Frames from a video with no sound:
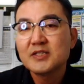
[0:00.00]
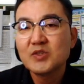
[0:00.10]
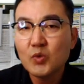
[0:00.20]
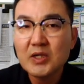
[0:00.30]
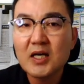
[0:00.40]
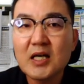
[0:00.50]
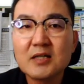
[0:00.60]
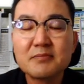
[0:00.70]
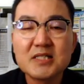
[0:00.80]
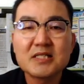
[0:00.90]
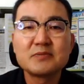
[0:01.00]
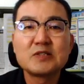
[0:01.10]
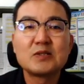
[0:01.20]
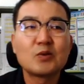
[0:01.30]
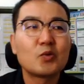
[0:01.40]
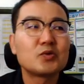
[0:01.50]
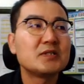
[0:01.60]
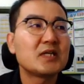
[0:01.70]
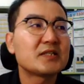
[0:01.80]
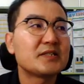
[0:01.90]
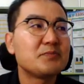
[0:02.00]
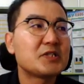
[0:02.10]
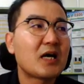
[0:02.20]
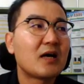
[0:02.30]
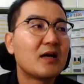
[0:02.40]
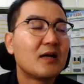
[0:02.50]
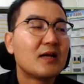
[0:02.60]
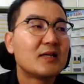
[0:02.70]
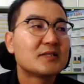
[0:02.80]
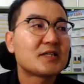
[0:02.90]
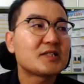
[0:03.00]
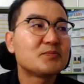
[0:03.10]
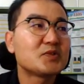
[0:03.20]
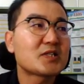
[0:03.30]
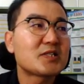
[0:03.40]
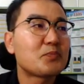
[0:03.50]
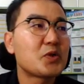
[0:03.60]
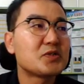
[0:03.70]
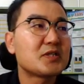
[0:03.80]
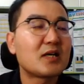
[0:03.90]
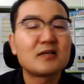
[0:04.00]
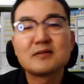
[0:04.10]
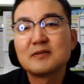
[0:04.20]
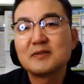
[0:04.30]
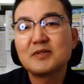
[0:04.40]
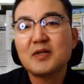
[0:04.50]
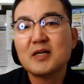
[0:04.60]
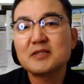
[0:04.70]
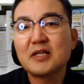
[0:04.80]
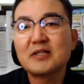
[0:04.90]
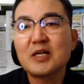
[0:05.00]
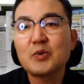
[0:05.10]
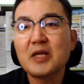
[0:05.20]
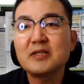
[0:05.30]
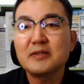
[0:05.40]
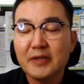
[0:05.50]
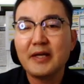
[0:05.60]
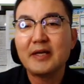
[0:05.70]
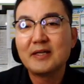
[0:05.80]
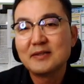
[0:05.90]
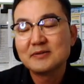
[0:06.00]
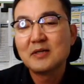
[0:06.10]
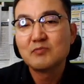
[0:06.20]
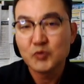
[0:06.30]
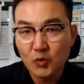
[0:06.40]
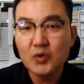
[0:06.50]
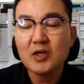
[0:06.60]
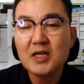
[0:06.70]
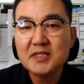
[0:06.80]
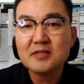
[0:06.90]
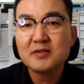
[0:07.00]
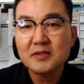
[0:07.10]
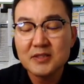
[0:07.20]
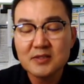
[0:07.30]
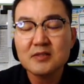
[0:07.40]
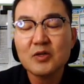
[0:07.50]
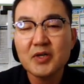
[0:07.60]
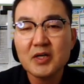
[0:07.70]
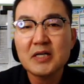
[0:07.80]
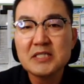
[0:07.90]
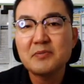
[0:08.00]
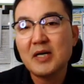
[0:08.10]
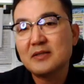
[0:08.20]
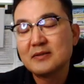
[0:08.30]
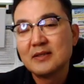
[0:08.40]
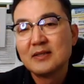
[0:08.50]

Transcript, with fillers: 신호다라는 말씀을 오늘 이야기 드립니다. 제가 신분당 석부 연장 이렇게까지 된다라고 했는데 좋은 결과가 있을 거라고 생각을 하지만